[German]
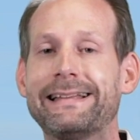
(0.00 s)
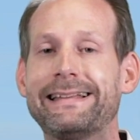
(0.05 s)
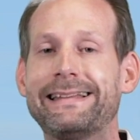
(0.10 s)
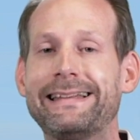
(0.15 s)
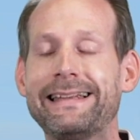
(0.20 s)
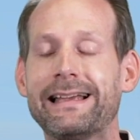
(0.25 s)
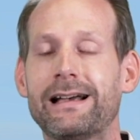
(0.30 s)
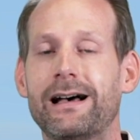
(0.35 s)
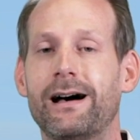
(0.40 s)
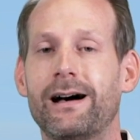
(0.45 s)

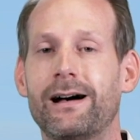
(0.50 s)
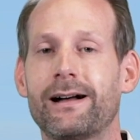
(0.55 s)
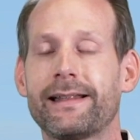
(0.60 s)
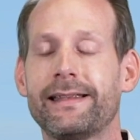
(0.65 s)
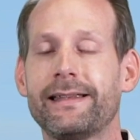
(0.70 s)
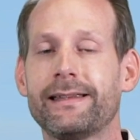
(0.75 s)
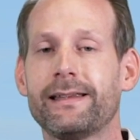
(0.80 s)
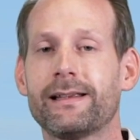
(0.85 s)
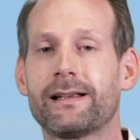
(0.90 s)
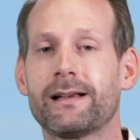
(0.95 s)
Diese
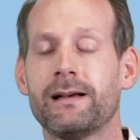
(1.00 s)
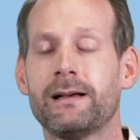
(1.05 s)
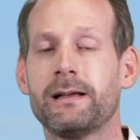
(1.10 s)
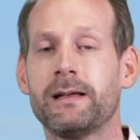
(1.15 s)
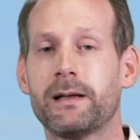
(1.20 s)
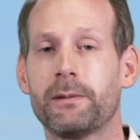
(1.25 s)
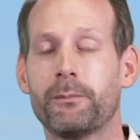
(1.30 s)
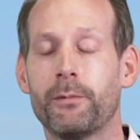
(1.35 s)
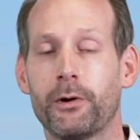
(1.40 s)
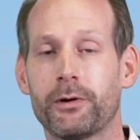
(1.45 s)
Anregungen
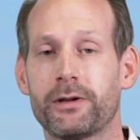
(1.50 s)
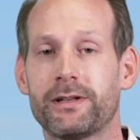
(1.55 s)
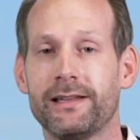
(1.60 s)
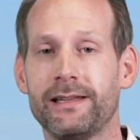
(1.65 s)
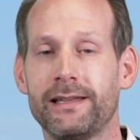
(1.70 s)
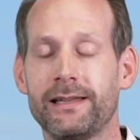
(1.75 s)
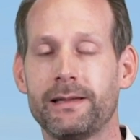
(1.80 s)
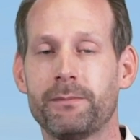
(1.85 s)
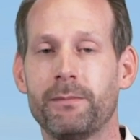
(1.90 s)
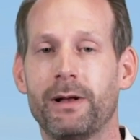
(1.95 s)
möchte
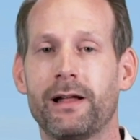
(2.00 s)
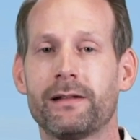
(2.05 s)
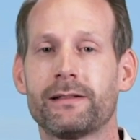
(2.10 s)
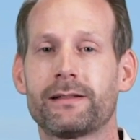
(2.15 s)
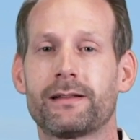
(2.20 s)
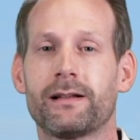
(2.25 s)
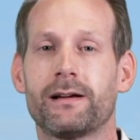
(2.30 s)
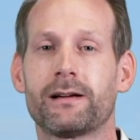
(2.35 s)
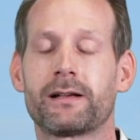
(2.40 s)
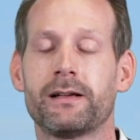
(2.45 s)
ich im
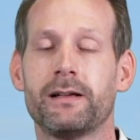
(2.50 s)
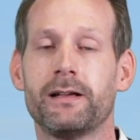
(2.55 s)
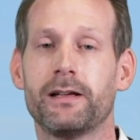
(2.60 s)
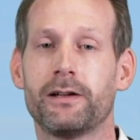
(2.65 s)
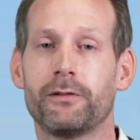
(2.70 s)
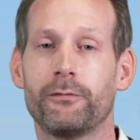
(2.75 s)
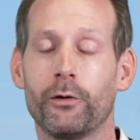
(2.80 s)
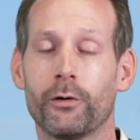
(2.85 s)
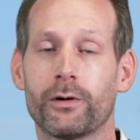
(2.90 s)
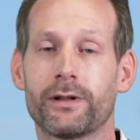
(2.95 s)
Landtag
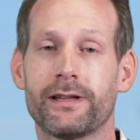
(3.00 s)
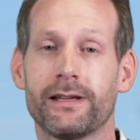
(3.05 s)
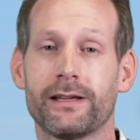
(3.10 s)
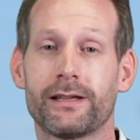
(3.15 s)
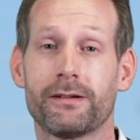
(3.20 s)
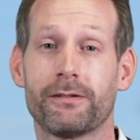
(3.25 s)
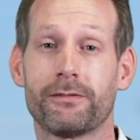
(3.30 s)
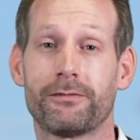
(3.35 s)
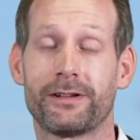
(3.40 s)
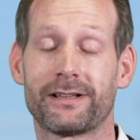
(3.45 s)

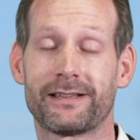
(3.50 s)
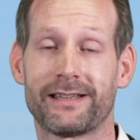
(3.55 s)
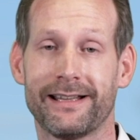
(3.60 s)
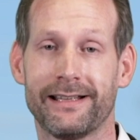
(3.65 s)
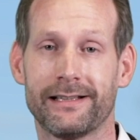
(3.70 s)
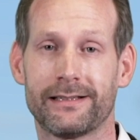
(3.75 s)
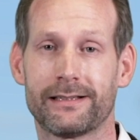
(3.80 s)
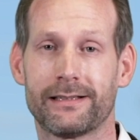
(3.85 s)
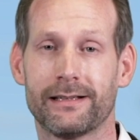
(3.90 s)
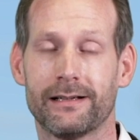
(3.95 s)
würdig
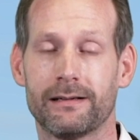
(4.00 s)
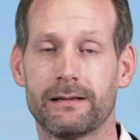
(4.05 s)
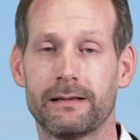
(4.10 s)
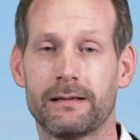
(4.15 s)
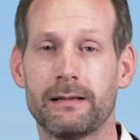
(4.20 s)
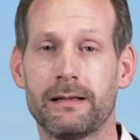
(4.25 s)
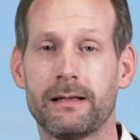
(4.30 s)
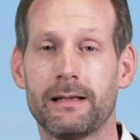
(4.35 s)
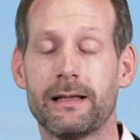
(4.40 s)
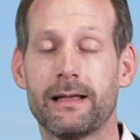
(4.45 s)
vertreten.
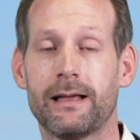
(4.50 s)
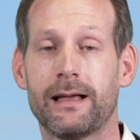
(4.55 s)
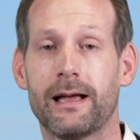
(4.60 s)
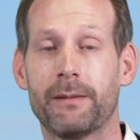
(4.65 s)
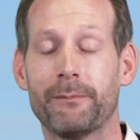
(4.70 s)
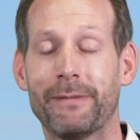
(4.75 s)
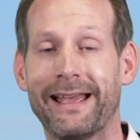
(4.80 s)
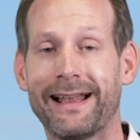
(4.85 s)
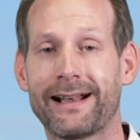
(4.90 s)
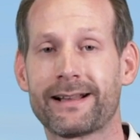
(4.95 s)

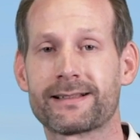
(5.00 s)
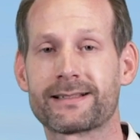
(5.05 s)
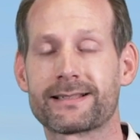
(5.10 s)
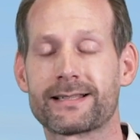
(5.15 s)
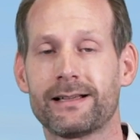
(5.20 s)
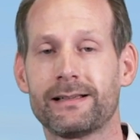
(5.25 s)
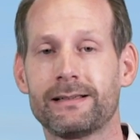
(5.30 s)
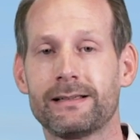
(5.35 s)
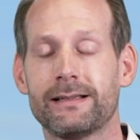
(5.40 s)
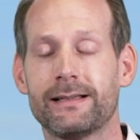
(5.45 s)
Am
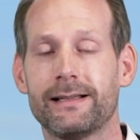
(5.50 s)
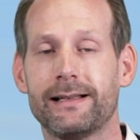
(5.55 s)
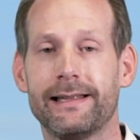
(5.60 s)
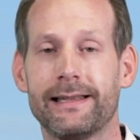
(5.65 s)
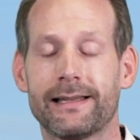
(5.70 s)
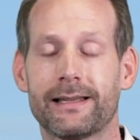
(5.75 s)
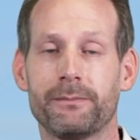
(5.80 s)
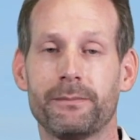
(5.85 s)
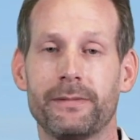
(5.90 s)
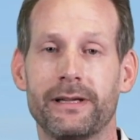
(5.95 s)
Herzen
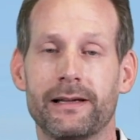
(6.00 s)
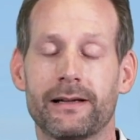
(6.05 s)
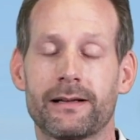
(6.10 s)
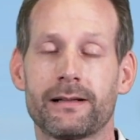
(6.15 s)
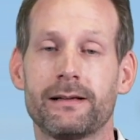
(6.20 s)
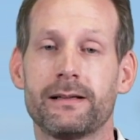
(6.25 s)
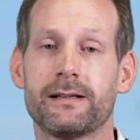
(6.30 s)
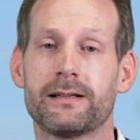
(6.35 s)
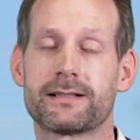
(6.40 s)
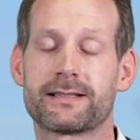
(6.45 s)
legen wir
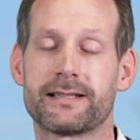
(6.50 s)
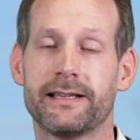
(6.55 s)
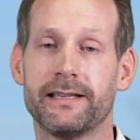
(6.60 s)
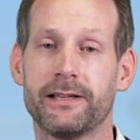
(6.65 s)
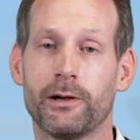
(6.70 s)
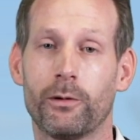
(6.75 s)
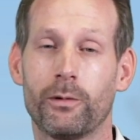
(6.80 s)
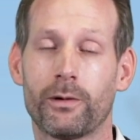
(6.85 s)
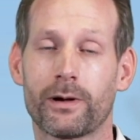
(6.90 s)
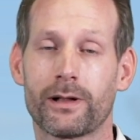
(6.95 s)

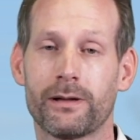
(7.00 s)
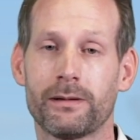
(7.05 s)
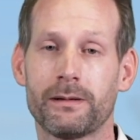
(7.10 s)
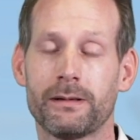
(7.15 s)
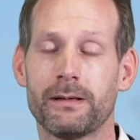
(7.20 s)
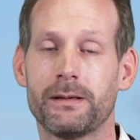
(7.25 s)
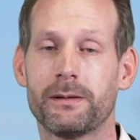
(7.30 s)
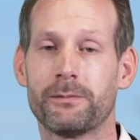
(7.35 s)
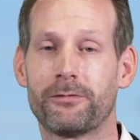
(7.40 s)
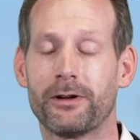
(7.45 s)
Senioren,
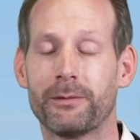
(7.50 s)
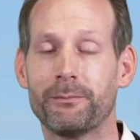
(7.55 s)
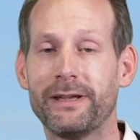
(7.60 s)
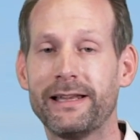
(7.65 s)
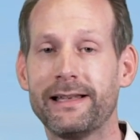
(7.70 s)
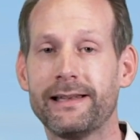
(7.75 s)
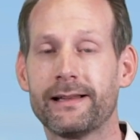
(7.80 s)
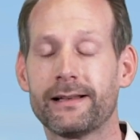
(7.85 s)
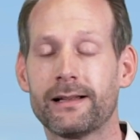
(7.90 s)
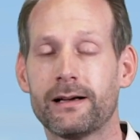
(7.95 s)

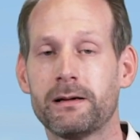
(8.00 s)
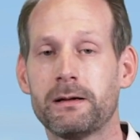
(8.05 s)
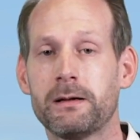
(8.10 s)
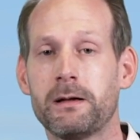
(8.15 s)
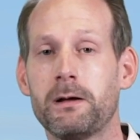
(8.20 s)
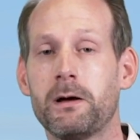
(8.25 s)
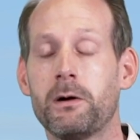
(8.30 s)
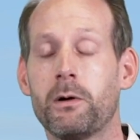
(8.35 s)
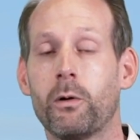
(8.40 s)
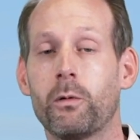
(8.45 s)
Familien
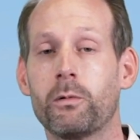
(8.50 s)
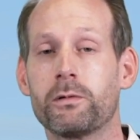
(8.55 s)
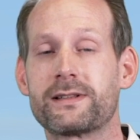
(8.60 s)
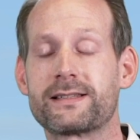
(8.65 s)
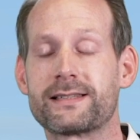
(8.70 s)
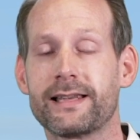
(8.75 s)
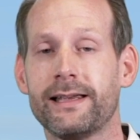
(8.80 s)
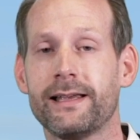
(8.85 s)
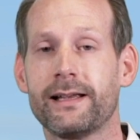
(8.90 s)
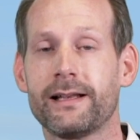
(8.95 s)
und die
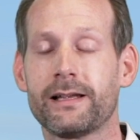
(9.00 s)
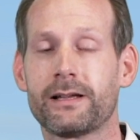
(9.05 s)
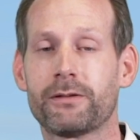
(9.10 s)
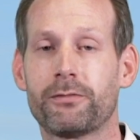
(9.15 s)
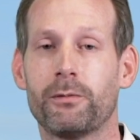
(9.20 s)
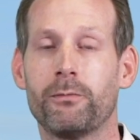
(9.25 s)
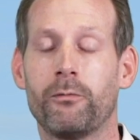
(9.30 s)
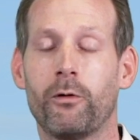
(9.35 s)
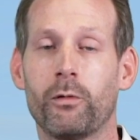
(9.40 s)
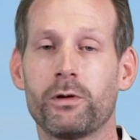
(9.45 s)
Sicherung
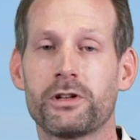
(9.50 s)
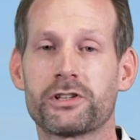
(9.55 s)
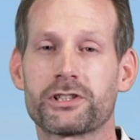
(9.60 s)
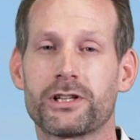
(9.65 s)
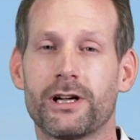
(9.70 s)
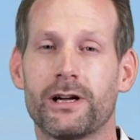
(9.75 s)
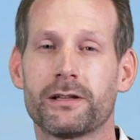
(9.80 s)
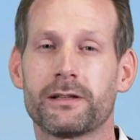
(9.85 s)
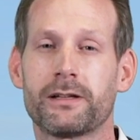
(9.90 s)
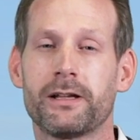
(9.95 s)
vom
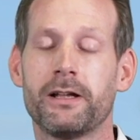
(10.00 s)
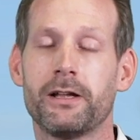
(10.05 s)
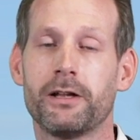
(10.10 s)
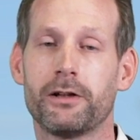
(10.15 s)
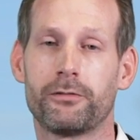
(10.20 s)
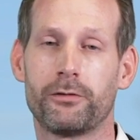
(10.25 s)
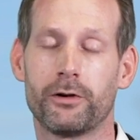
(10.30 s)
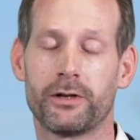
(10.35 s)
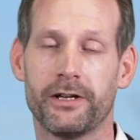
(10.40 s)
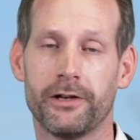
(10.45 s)
Wohlstand
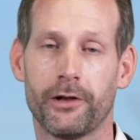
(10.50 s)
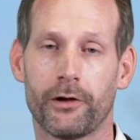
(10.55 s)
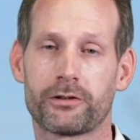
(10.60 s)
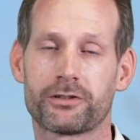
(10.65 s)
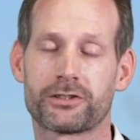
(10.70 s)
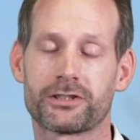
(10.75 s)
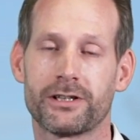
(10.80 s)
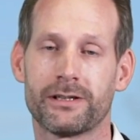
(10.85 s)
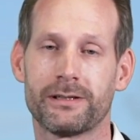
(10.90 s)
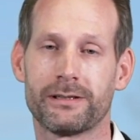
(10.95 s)
für die
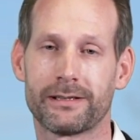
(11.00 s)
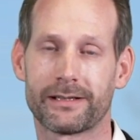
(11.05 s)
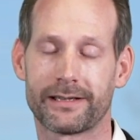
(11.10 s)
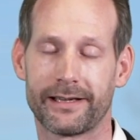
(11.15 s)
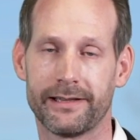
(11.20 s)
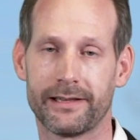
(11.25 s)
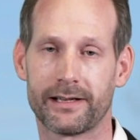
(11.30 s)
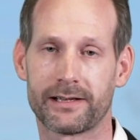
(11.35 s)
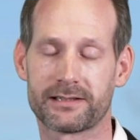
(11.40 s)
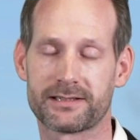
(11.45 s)
nächsten
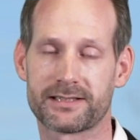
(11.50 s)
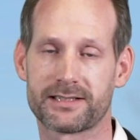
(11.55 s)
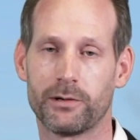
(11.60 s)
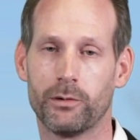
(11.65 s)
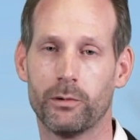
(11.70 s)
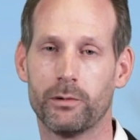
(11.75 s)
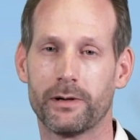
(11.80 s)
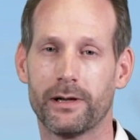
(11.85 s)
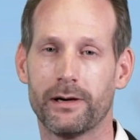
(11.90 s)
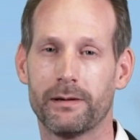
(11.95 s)

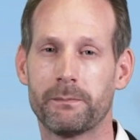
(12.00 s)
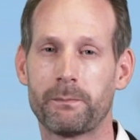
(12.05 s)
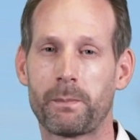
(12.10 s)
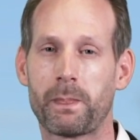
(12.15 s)
Generationen.